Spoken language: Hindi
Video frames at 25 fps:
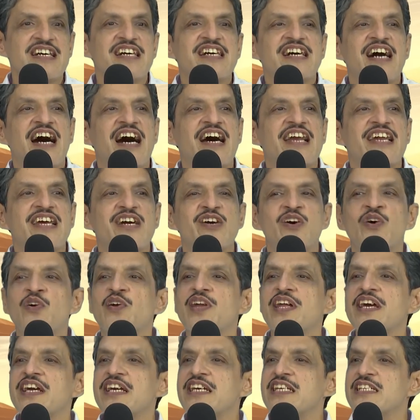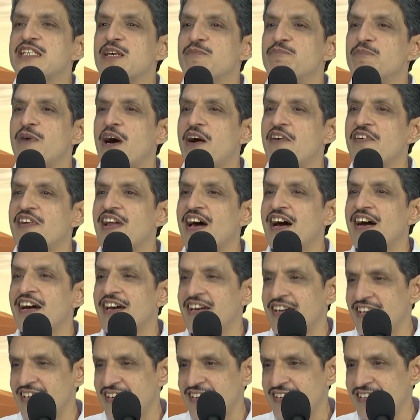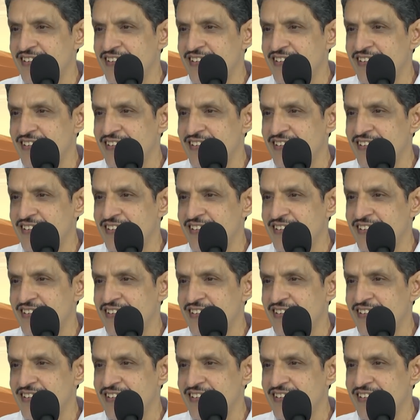कार्य होने की संभावना है